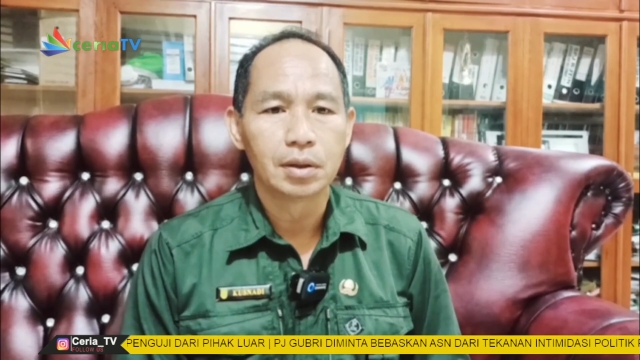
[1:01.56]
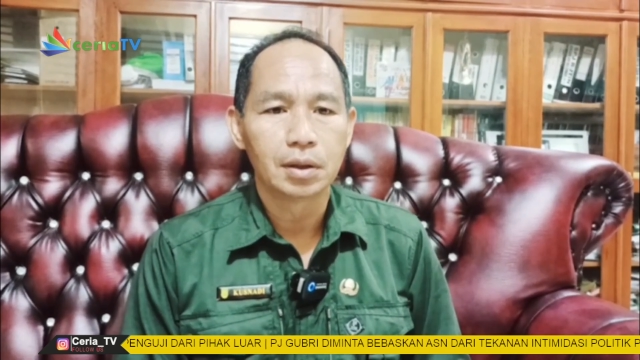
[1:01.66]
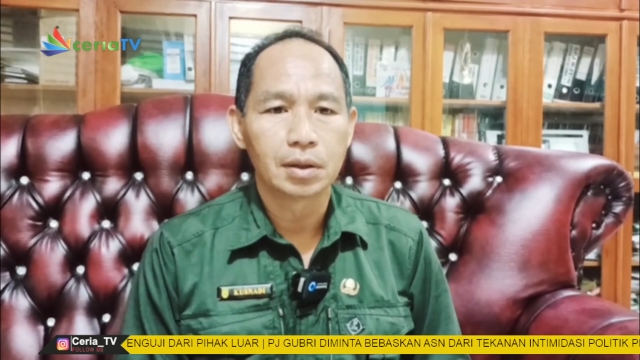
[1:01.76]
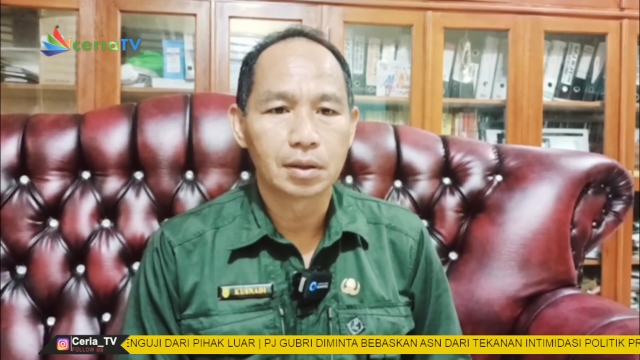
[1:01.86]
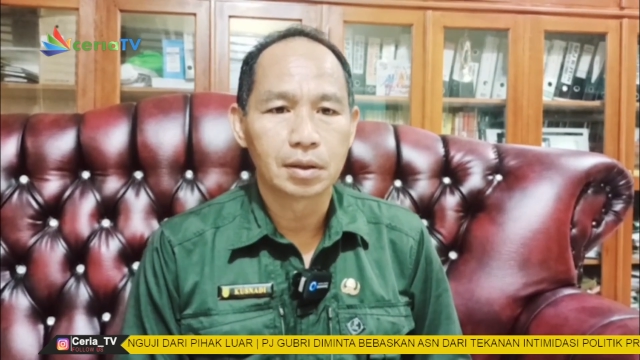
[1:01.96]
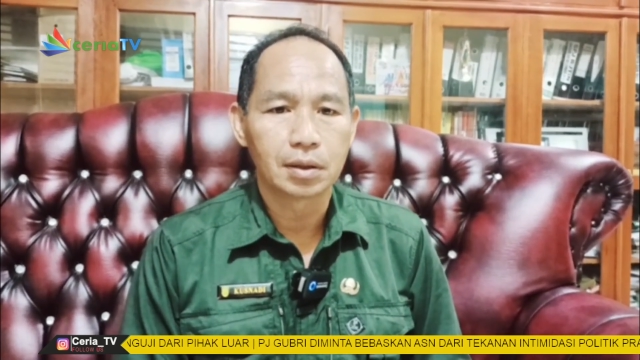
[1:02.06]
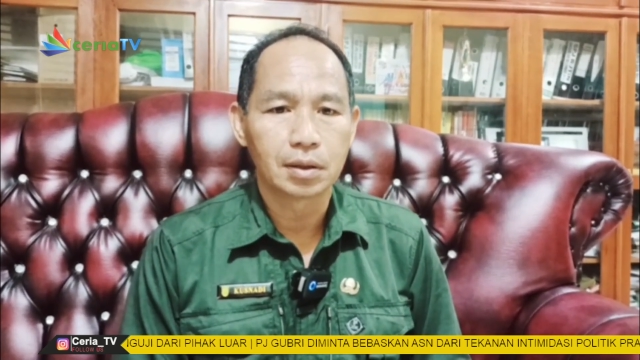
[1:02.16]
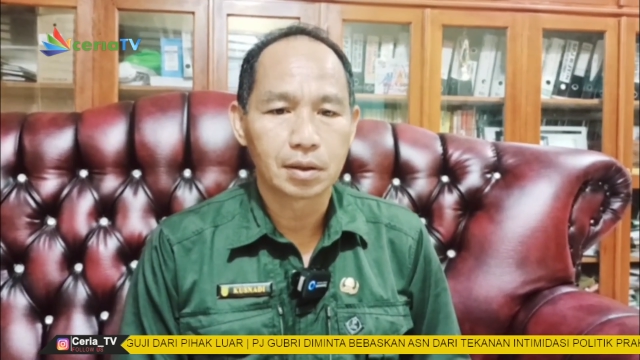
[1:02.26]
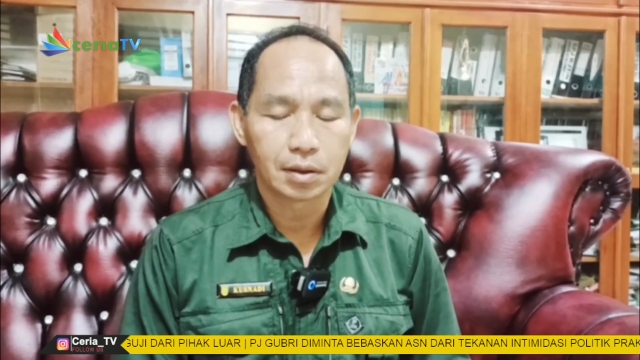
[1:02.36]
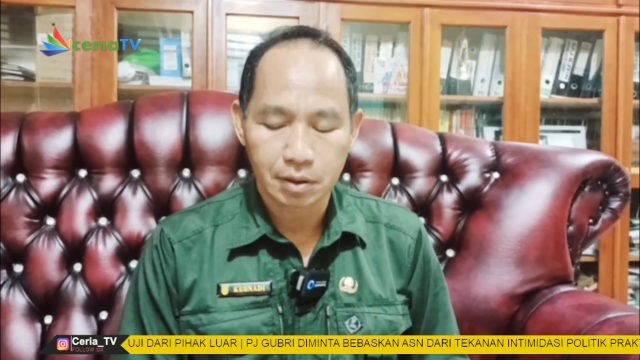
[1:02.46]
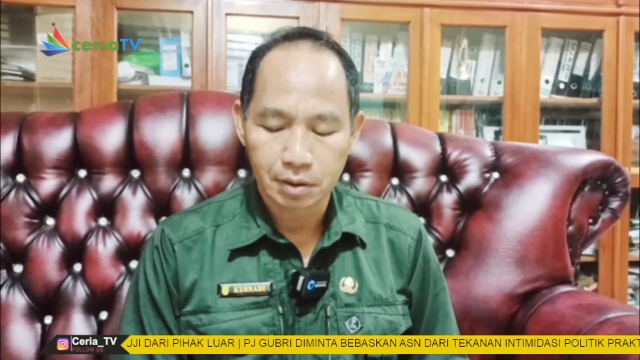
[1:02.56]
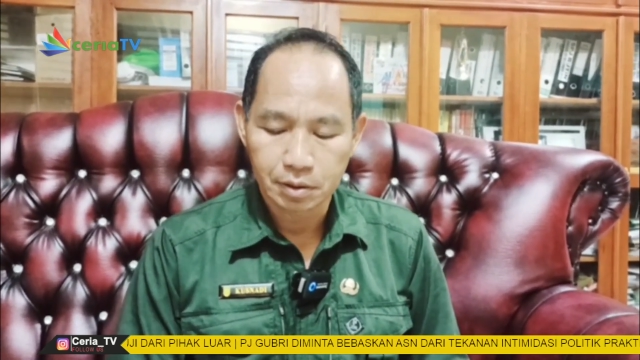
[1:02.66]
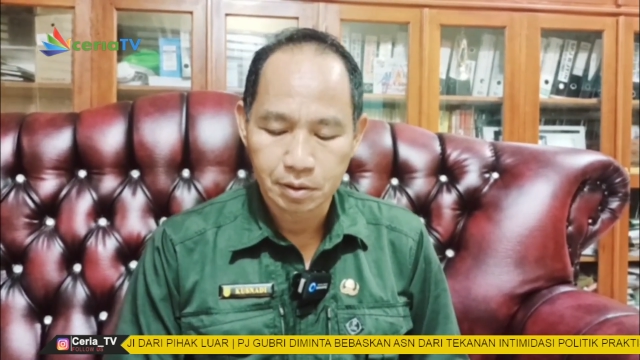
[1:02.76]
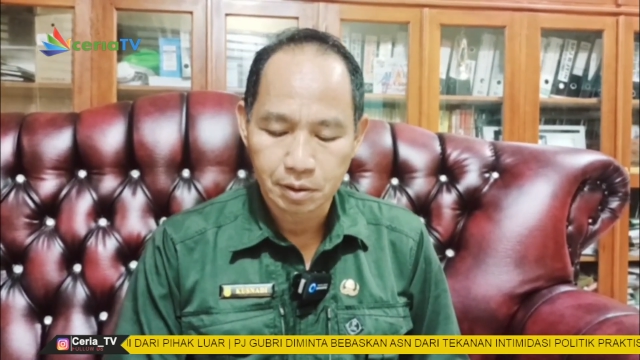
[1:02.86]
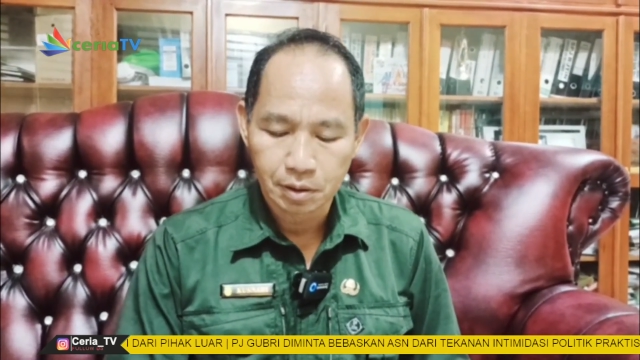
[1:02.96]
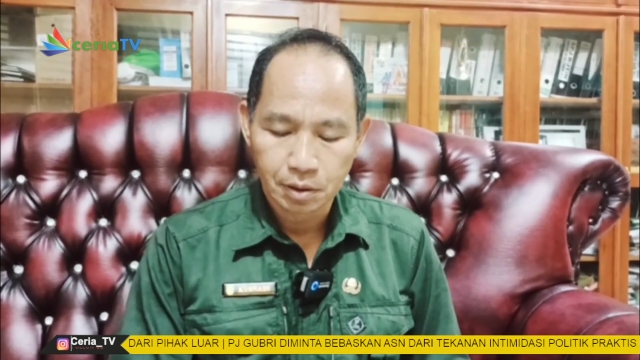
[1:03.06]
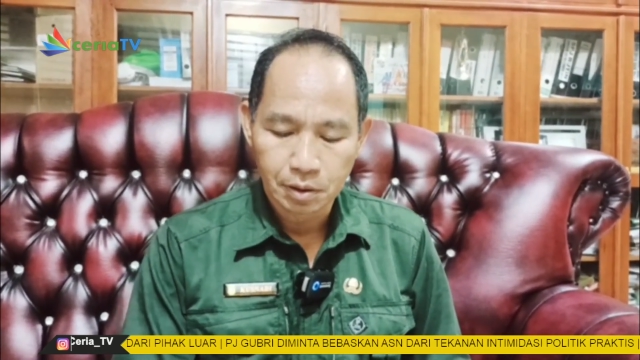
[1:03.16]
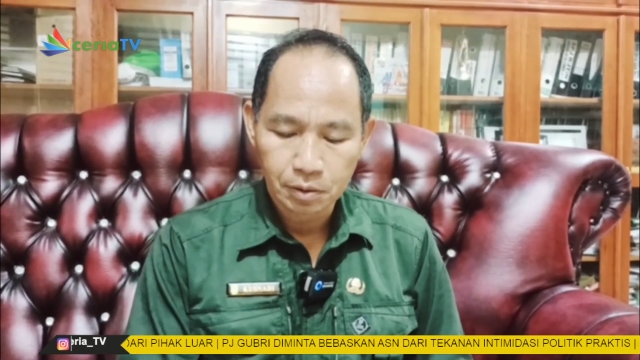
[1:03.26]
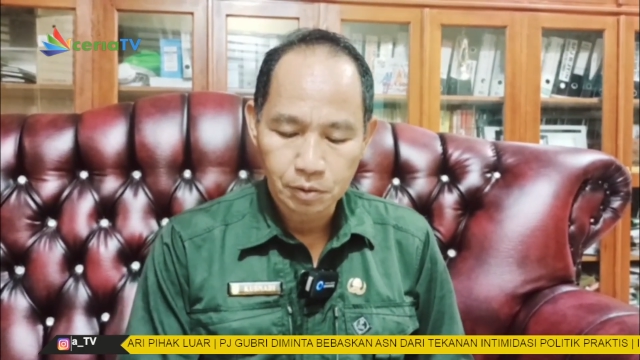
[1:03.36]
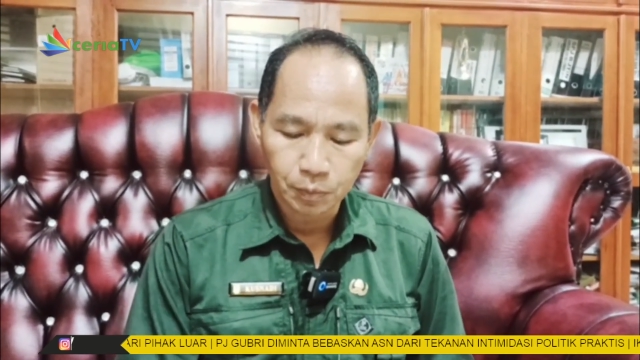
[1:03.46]
uh,
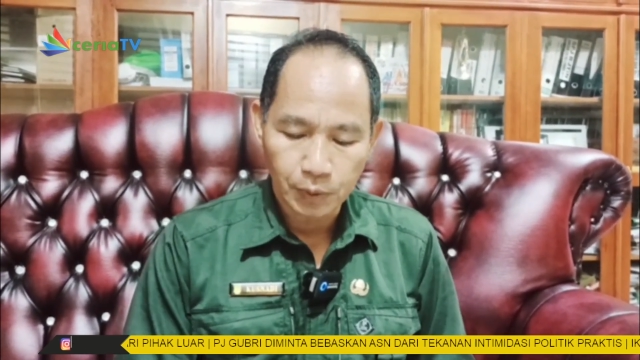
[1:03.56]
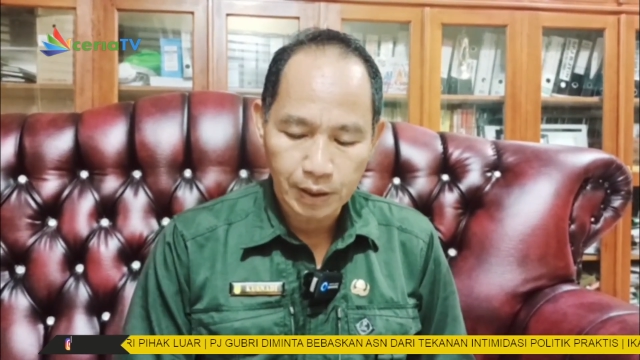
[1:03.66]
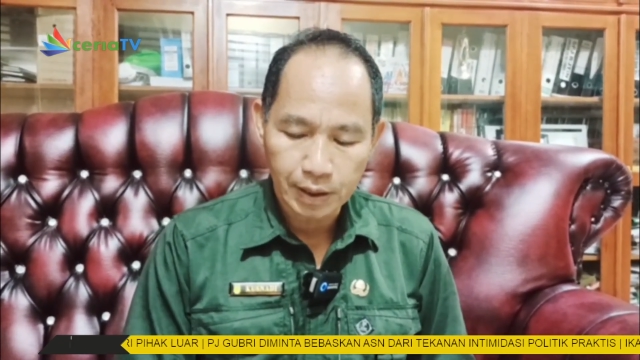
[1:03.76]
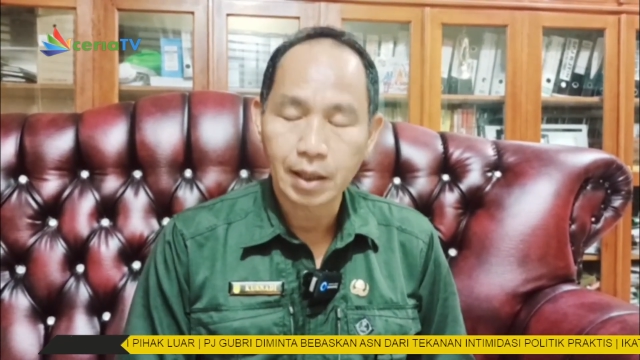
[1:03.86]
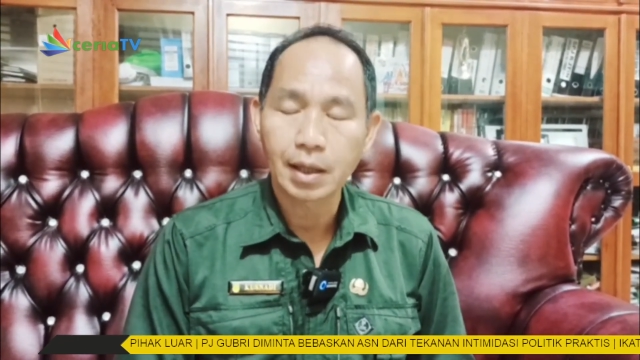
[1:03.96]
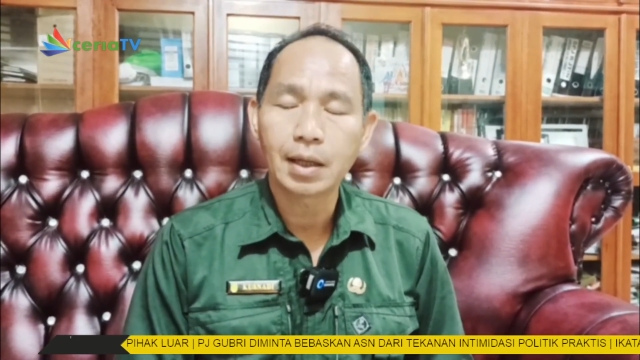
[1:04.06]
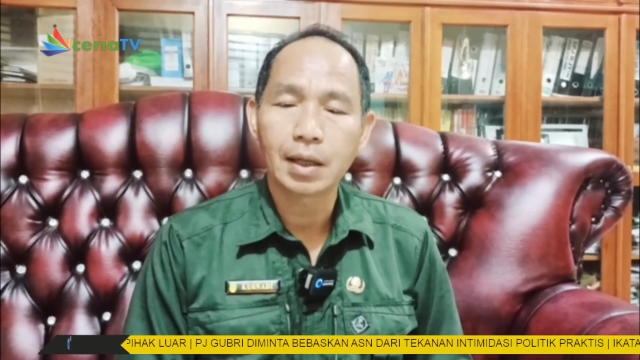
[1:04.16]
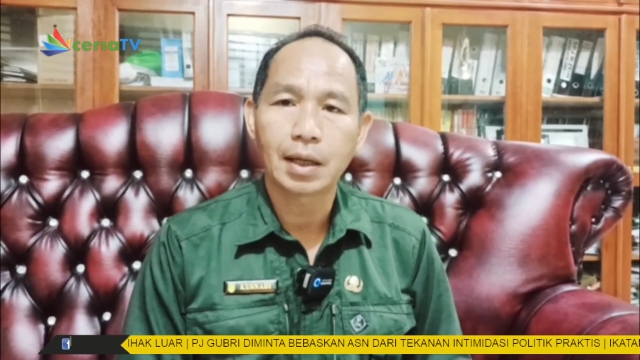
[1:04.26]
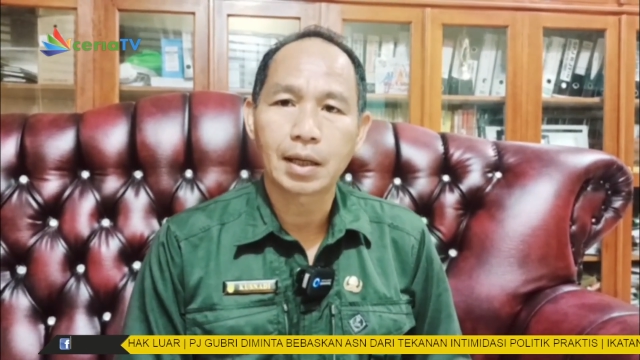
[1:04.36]
supaya